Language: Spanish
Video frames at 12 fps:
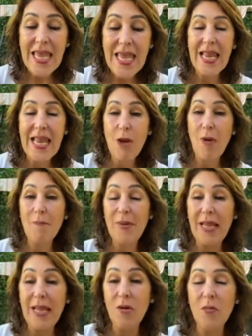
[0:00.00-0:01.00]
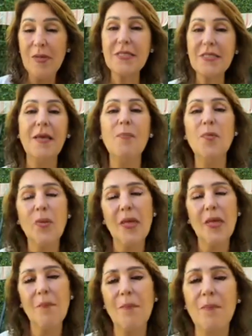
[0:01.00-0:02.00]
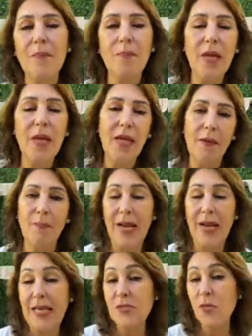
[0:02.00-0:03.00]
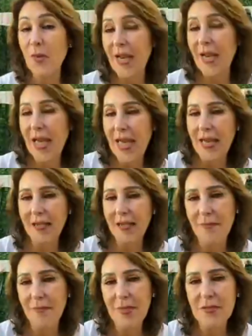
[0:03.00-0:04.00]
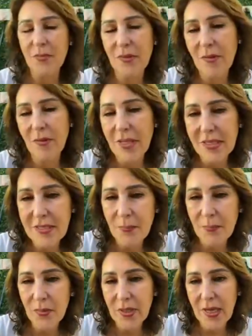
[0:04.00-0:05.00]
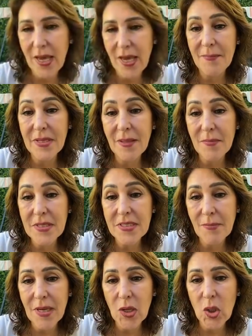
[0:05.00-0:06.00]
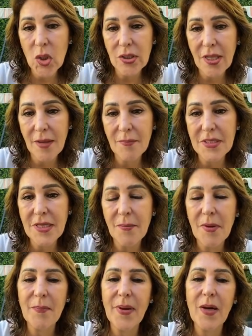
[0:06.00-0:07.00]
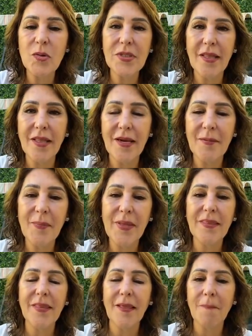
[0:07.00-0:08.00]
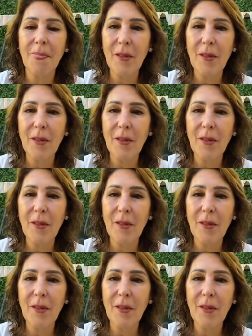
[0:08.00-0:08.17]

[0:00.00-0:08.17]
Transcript: Y lo amplié lo más que pude eh, para que estuviera él nada más. Bueno, ahora ya se podría. A mí también se me corta, a mí se me pausa de repente.